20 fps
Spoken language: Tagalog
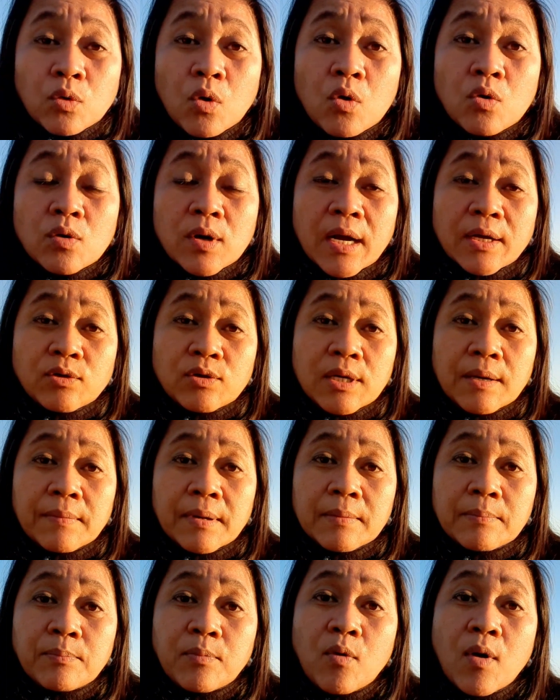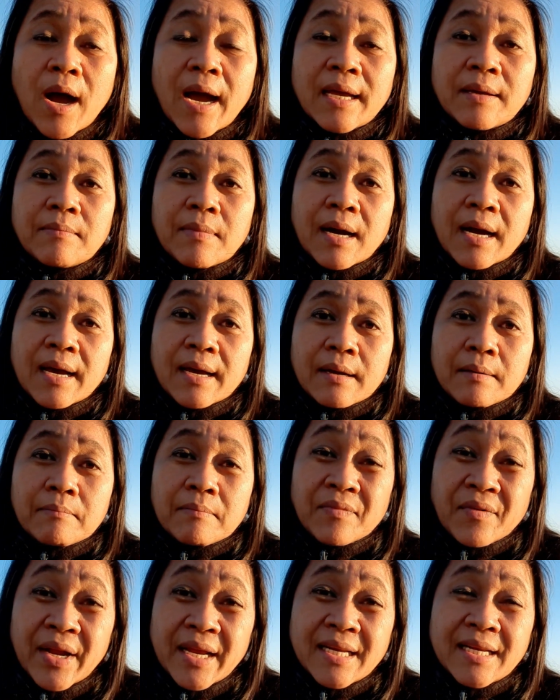Kung kayo naman po ay mga
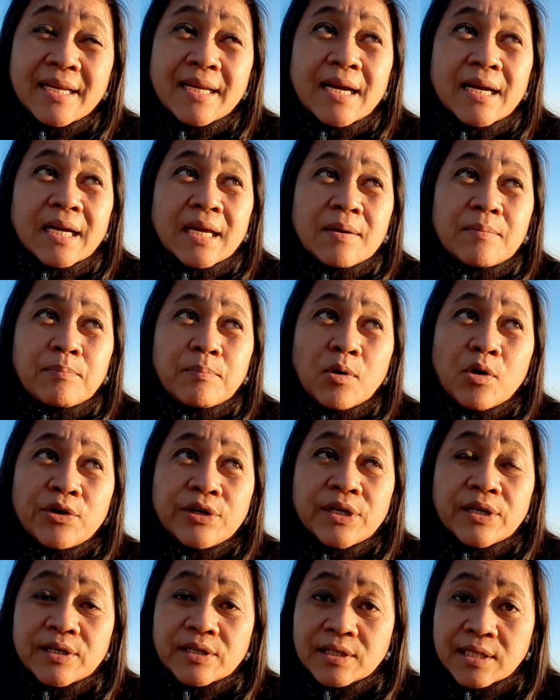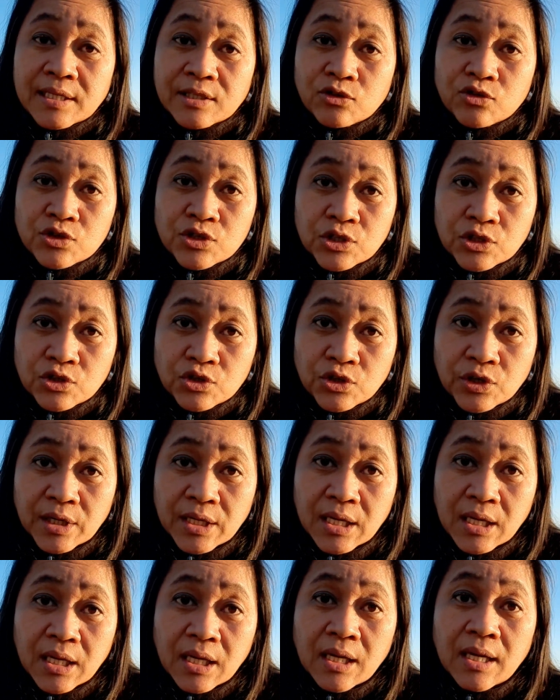ready ng employer dito sa
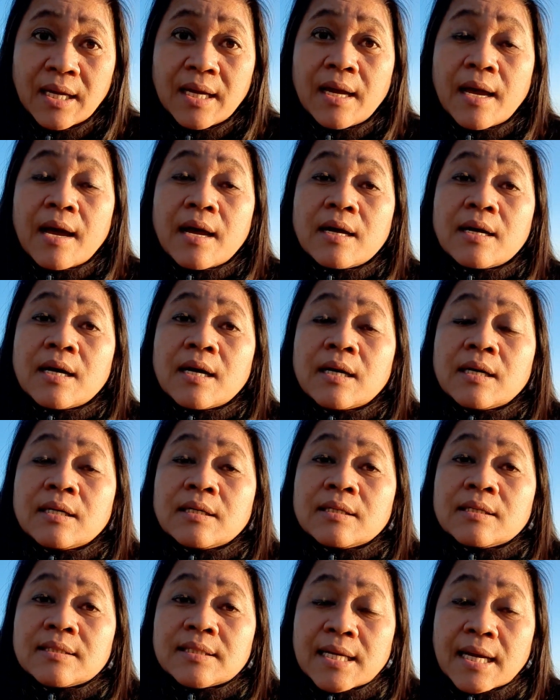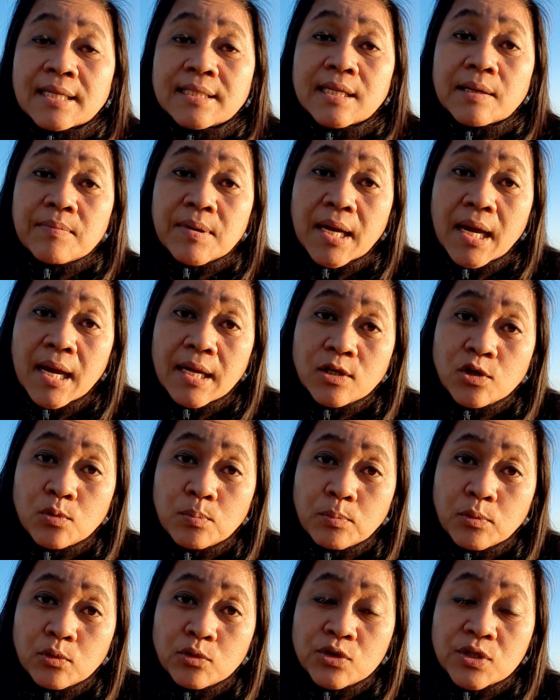Turkey, sasabihan
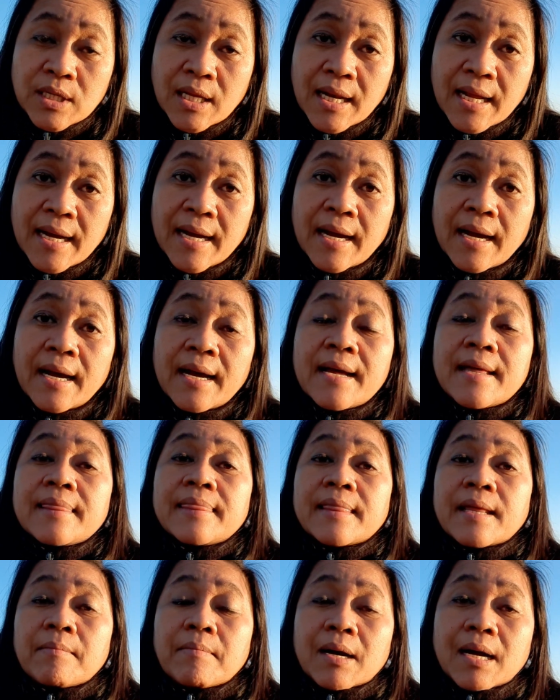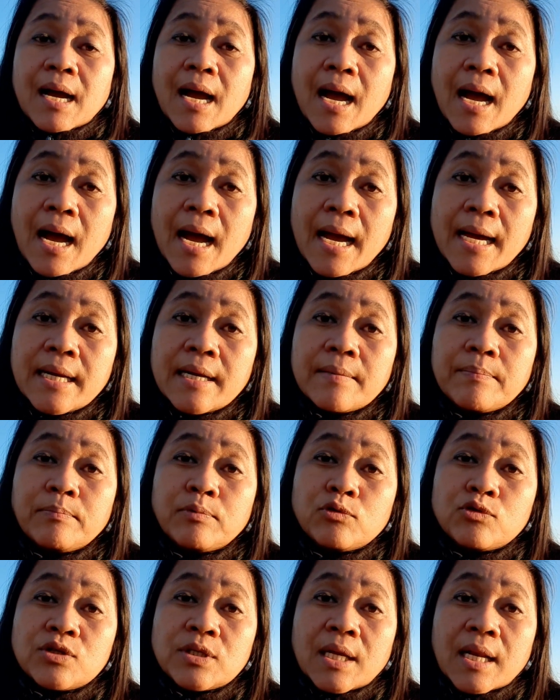niyo po sila na maghahanap
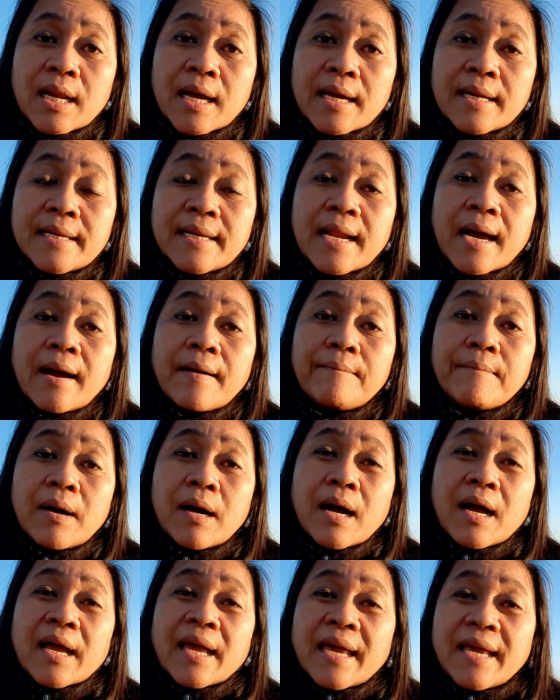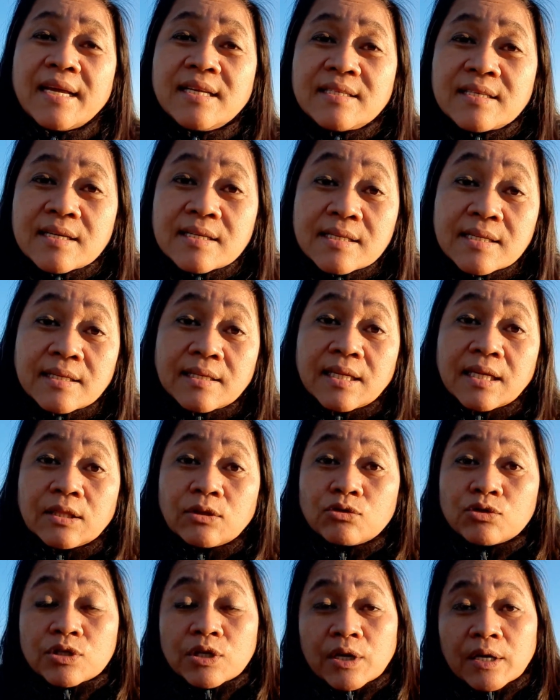po sila ng mga agency
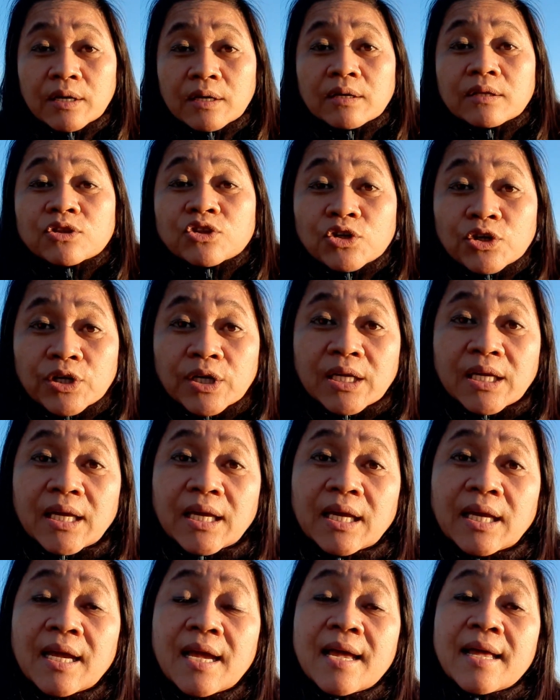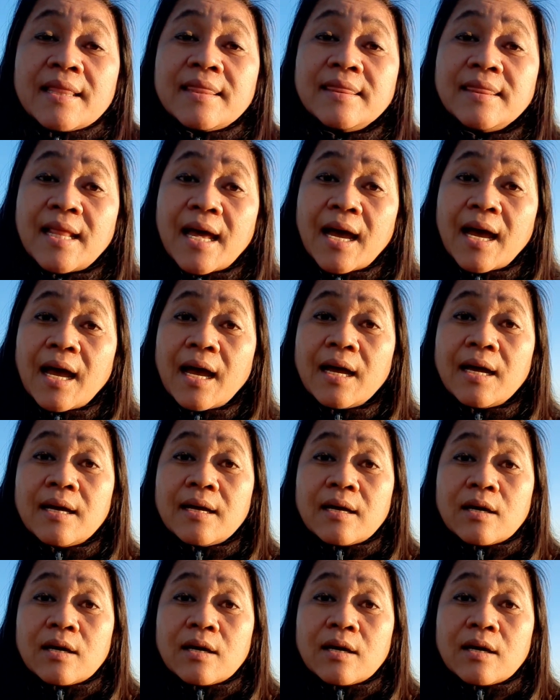dito sa Turkey na